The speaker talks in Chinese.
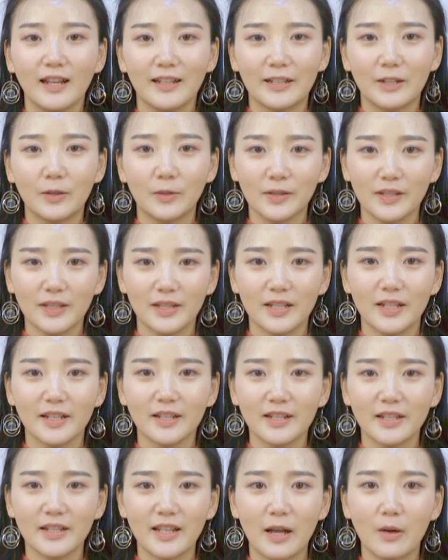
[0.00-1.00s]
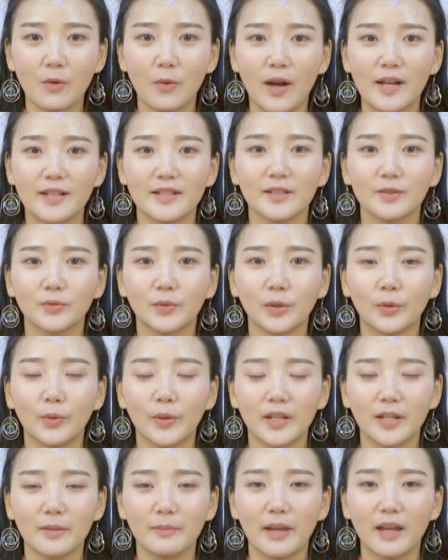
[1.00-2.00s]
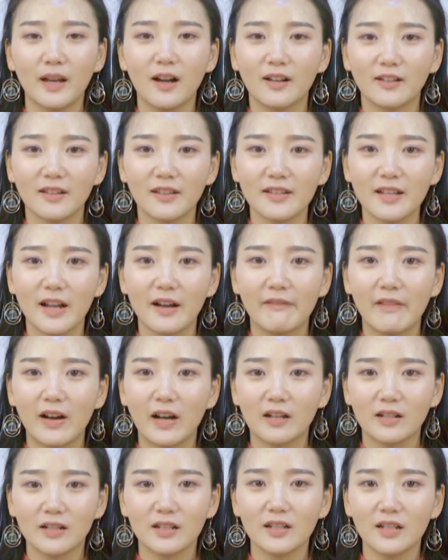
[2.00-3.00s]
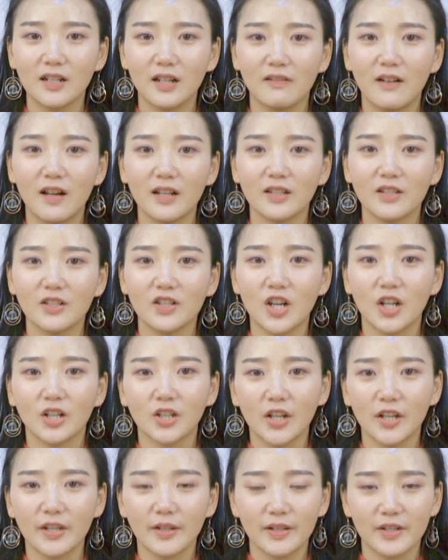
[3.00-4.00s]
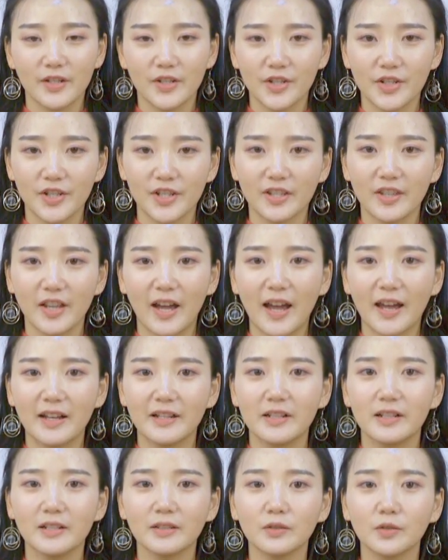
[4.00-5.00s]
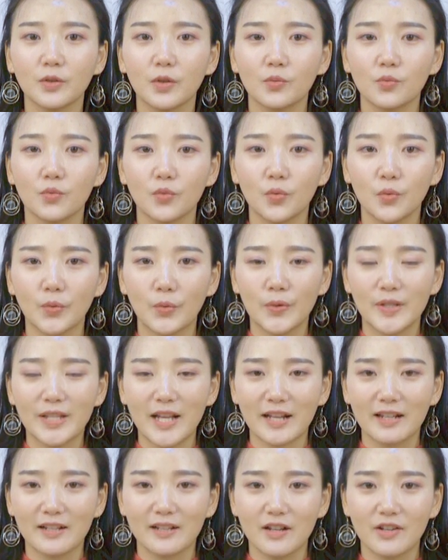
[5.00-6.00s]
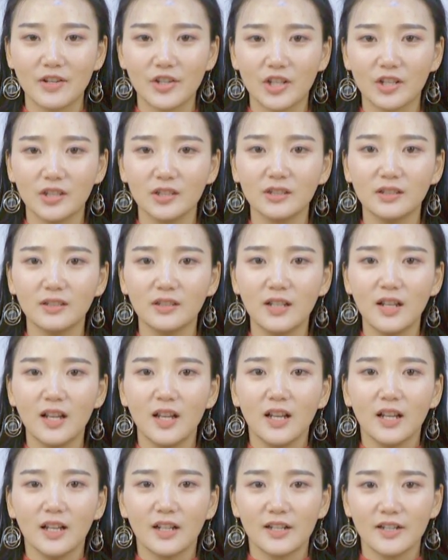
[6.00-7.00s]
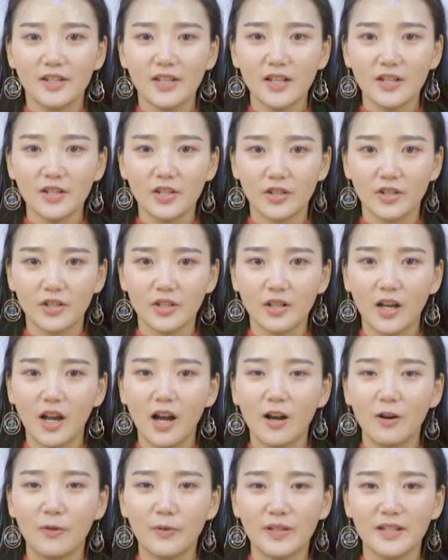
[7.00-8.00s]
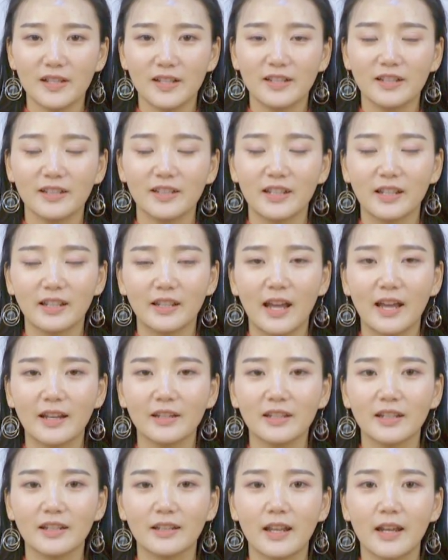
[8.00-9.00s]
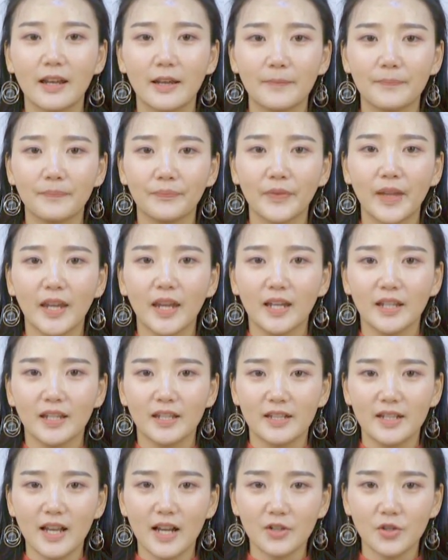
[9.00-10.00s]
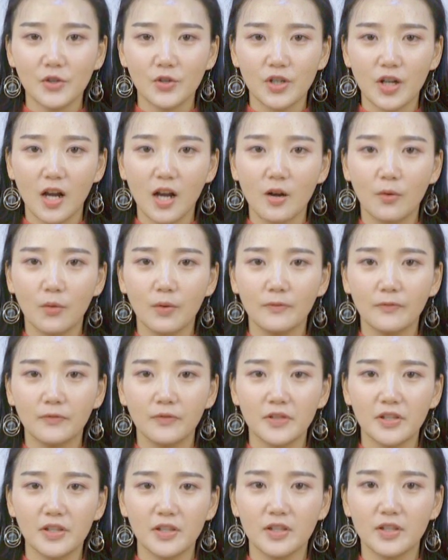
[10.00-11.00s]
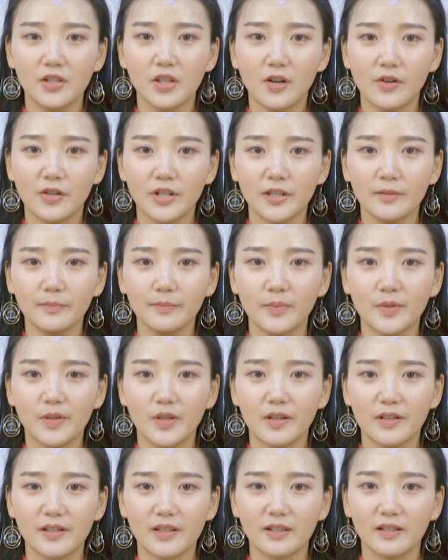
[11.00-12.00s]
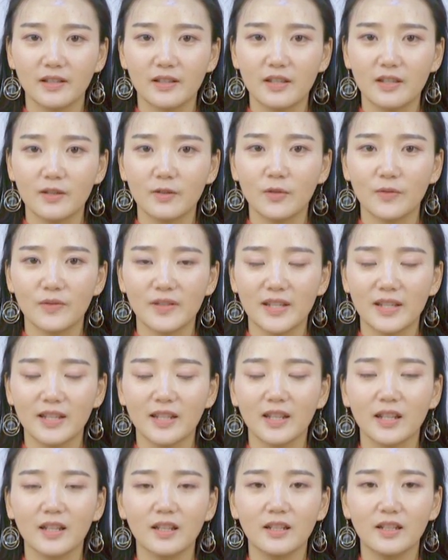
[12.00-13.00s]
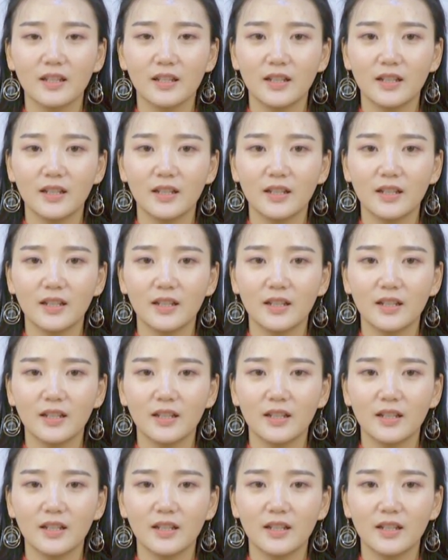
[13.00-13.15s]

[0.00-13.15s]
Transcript: 离婚的人依然怀着对婚姻美好的向往，渴望能找到一个知心的爱人共度余下的人生。可现实是二婚真的挺难挺累。以下就是二婚夫妻交身不交心的七种心理：